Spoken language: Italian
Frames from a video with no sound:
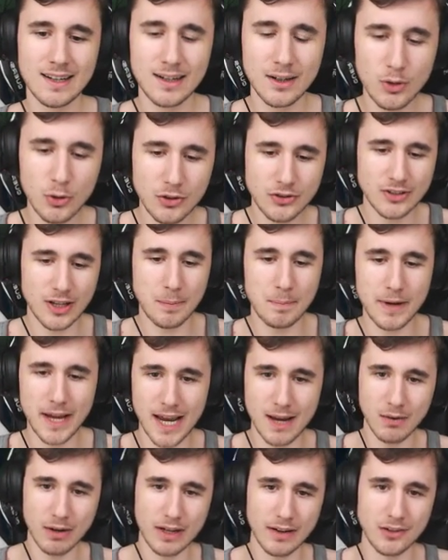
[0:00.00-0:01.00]
Non
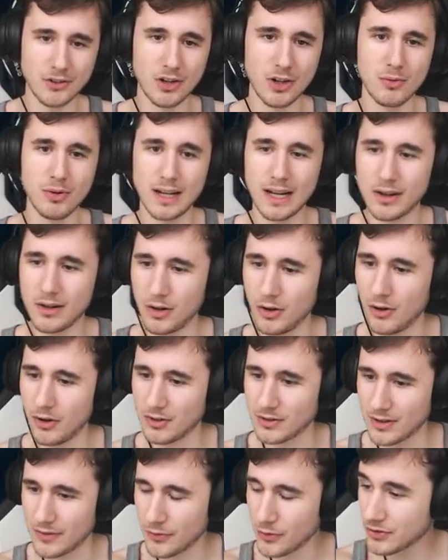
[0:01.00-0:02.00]
sapevo che c'era quella
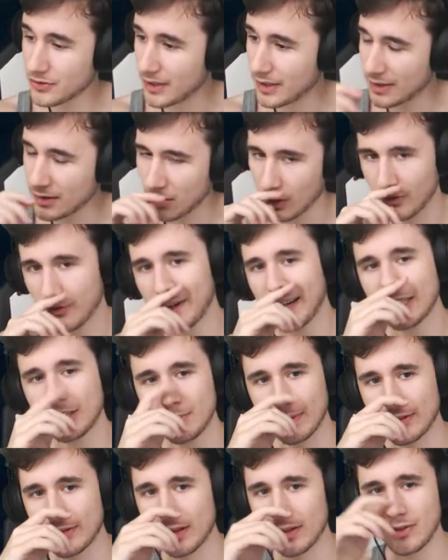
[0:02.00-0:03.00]
cosa. Forse... No, il flash mi
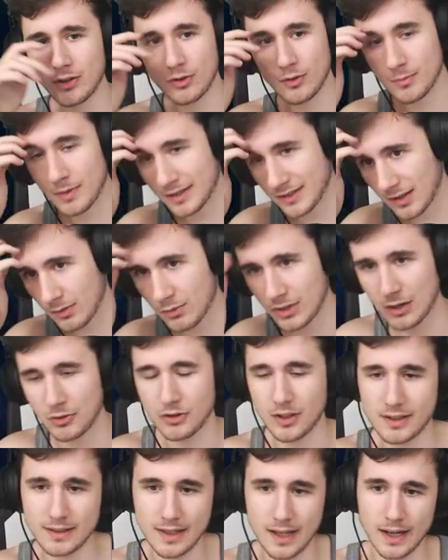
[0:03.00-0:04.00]
è servito, bastava un auto
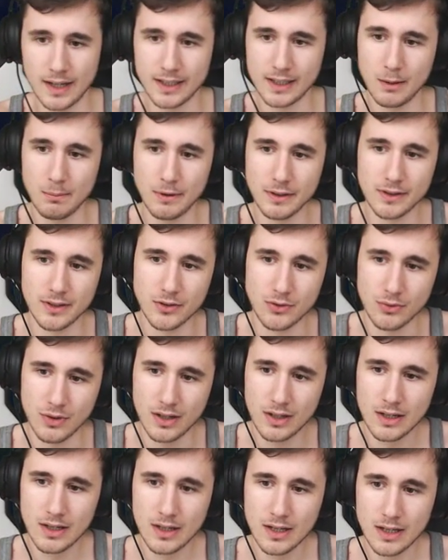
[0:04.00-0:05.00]
attack da parte sua.
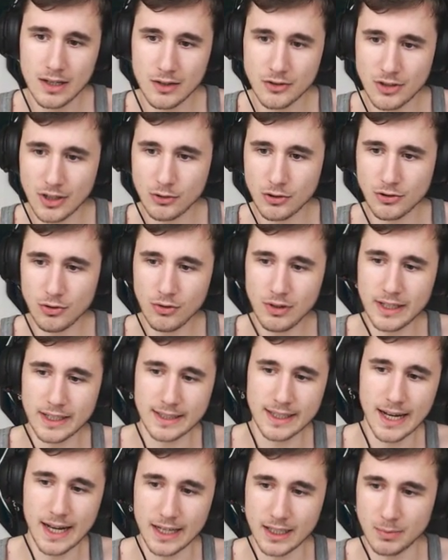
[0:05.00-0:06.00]
Ho usato solo
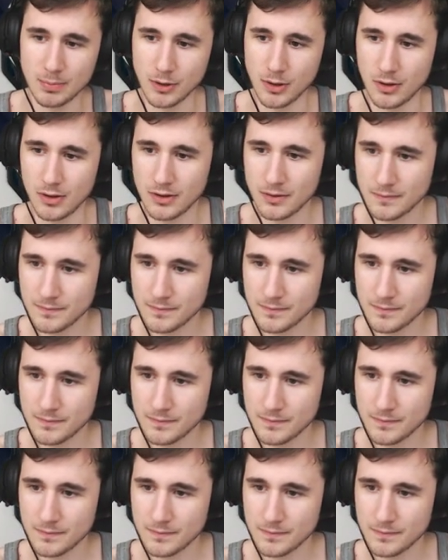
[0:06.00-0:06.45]
l'ignite, però.